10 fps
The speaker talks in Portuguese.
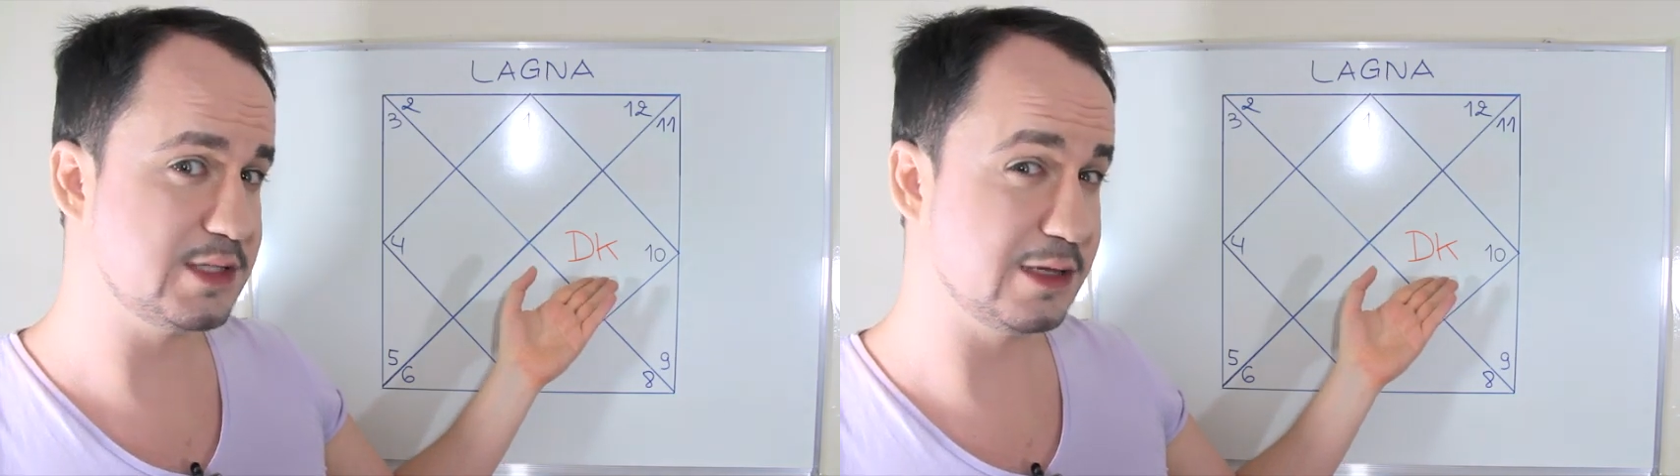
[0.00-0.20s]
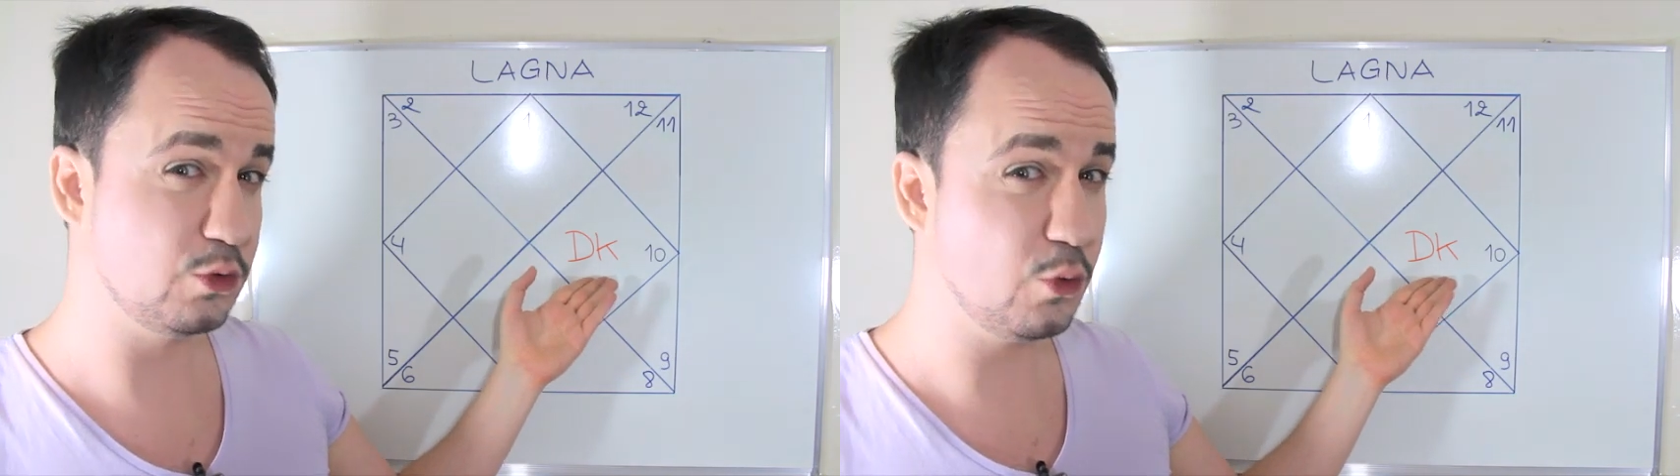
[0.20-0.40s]
de
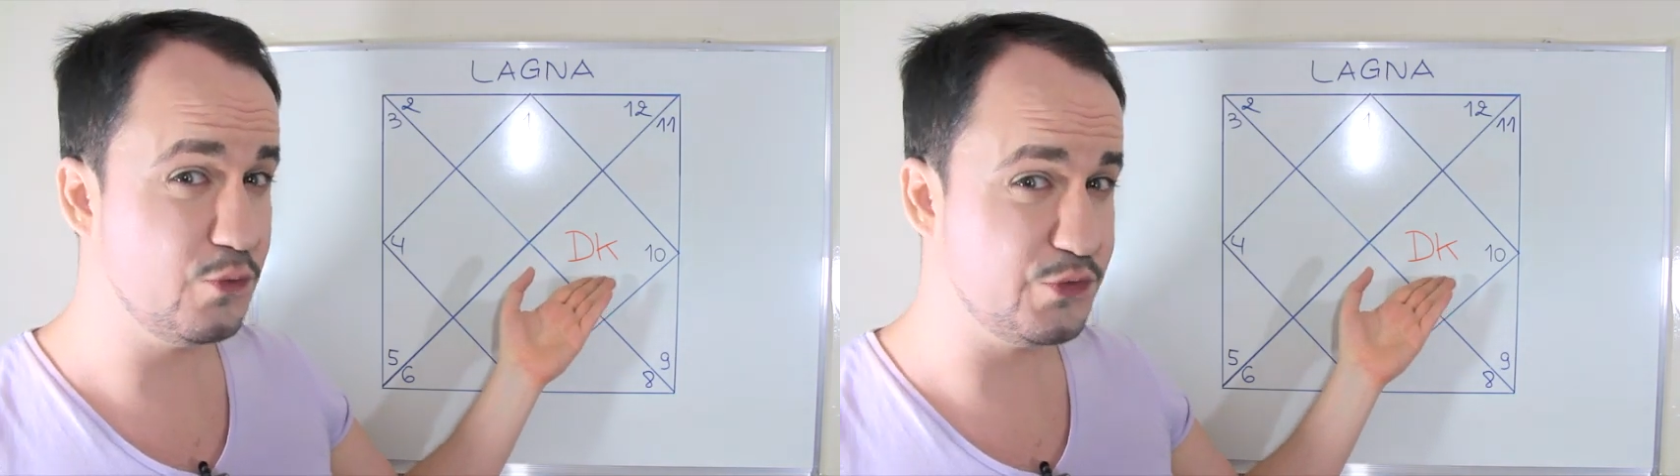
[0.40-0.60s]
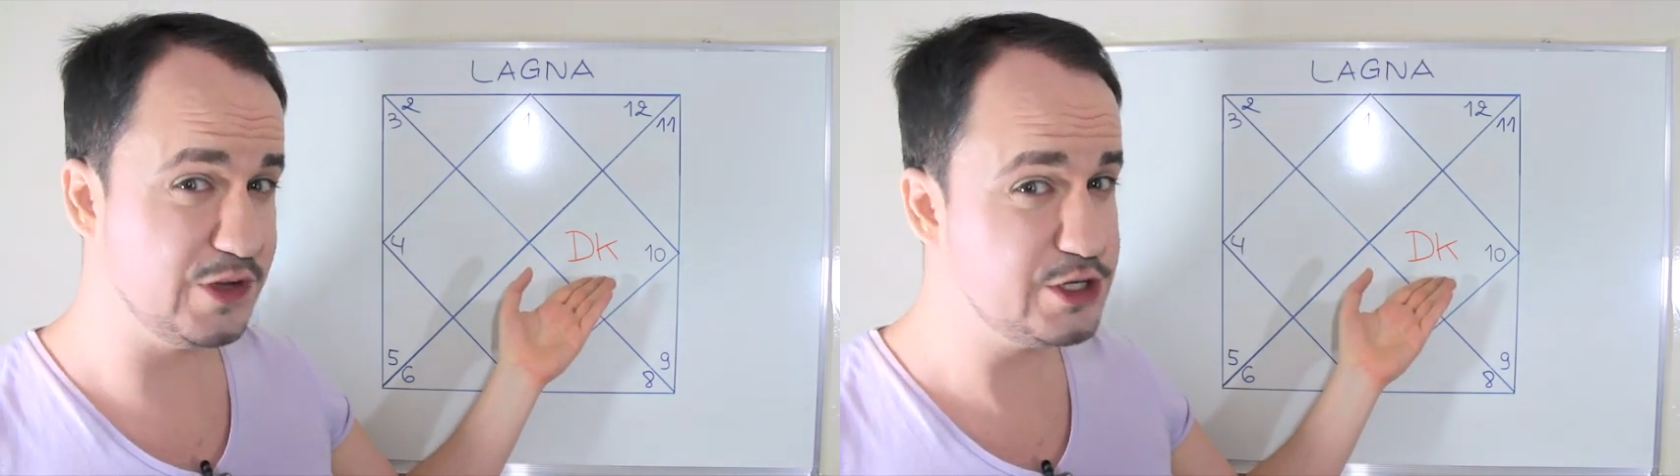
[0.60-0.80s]
Saturno
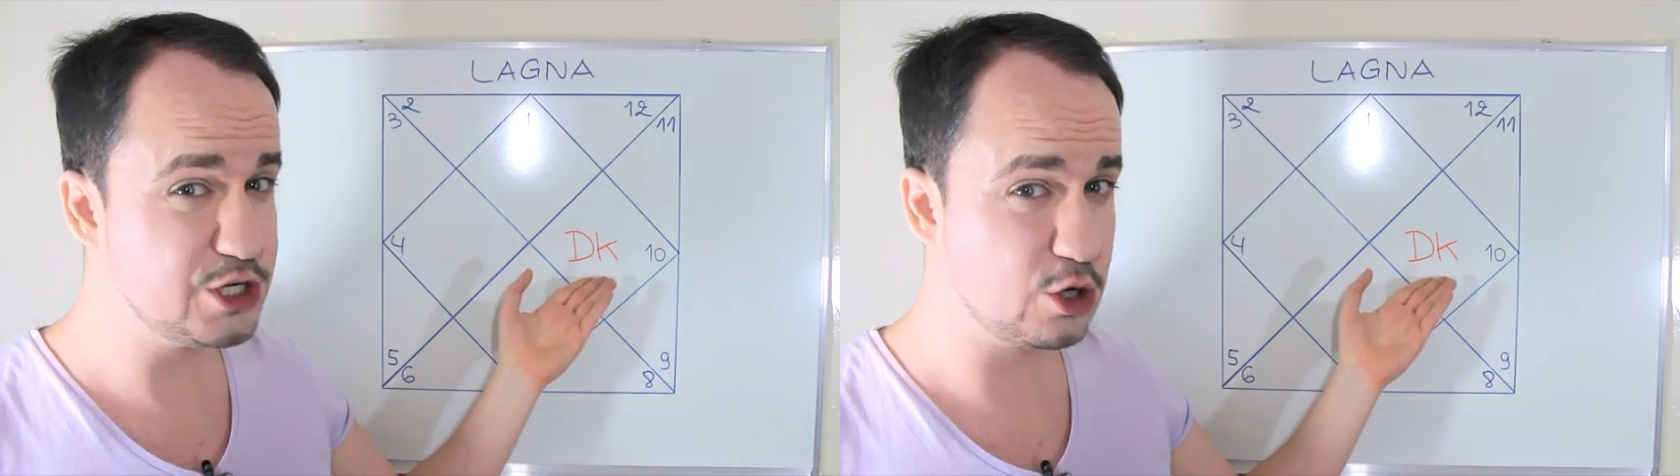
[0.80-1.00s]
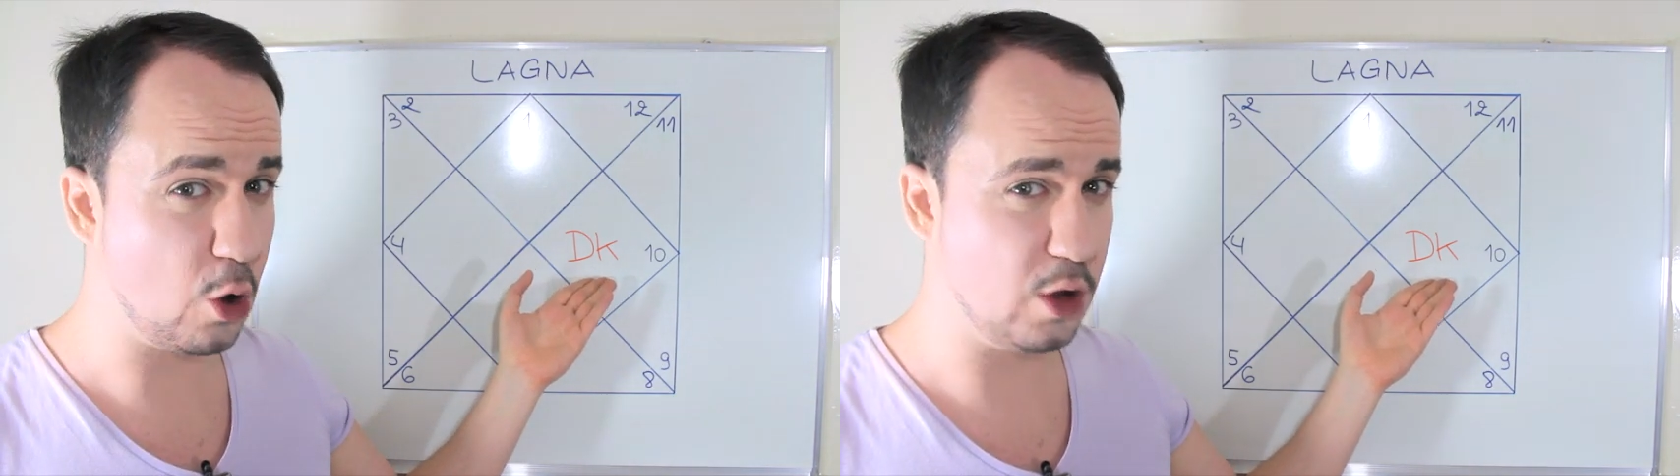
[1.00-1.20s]
com
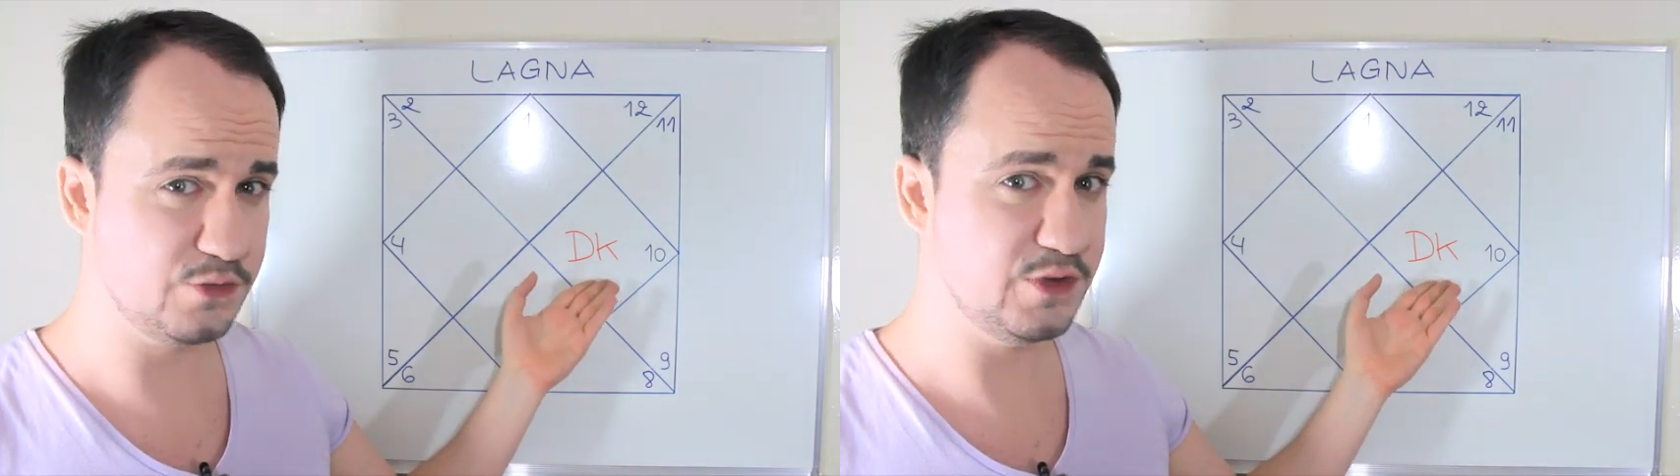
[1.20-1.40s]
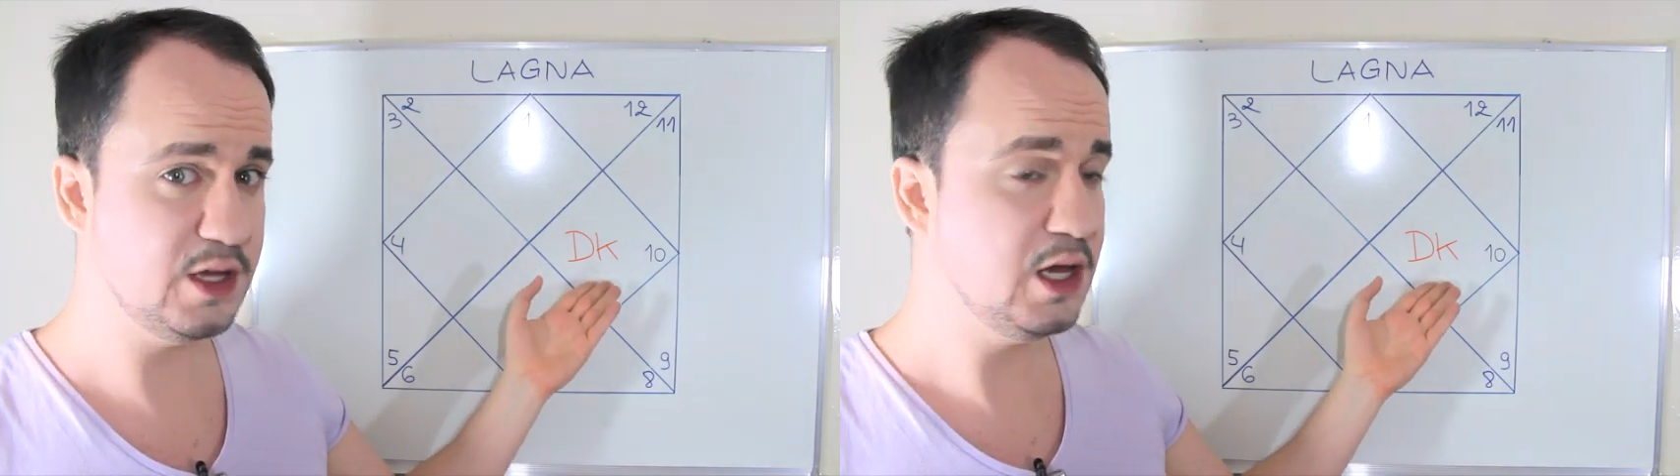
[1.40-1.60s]

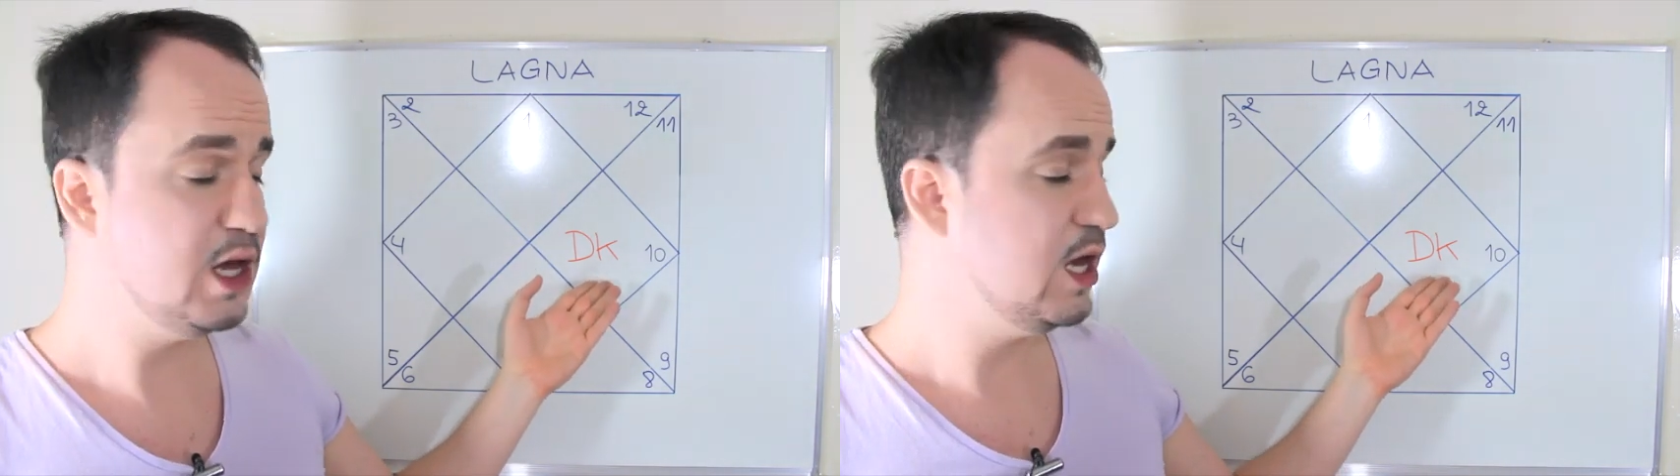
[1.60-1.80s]
29.